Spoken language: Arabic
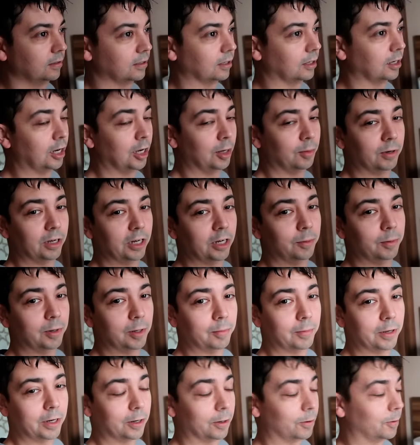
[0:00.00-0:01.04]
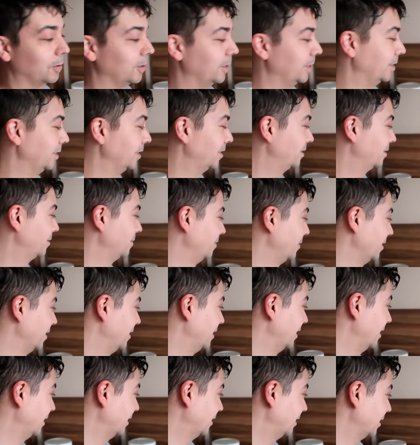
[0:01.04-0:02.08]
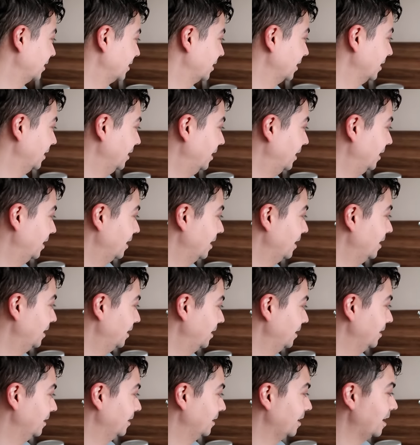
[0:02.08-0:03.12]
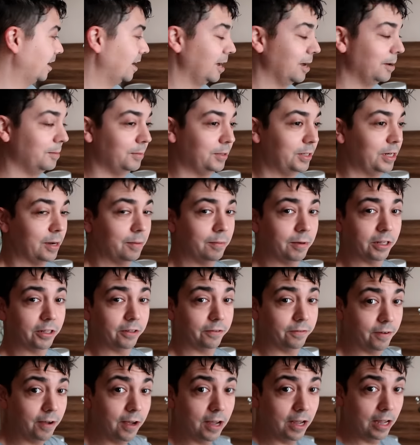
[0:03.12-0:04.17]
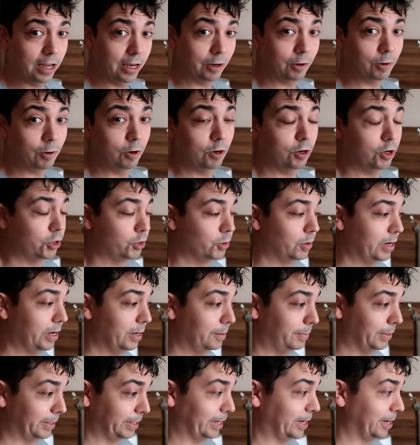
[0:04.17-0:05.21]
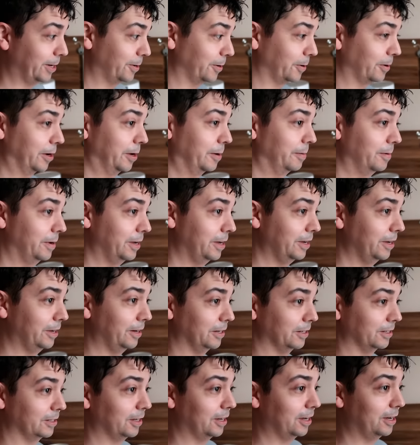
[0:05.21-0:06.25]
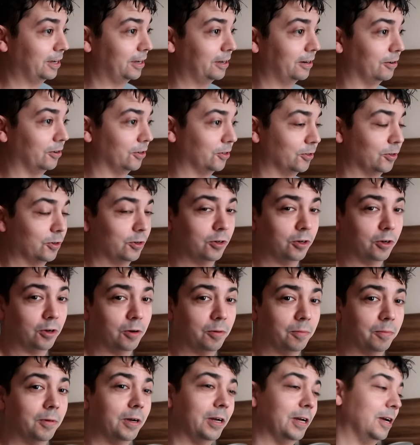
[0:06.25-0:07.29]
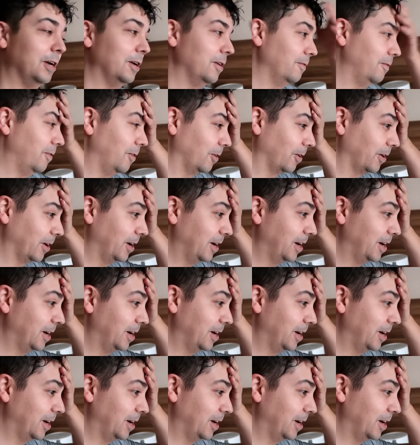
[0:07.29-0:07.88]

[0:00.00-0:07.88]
صراحة ما نمنا مرة كويس بالذات عشان أنا نايم جم أطفال كل شوية بيتحركوا يمين يسار رجولهم فوق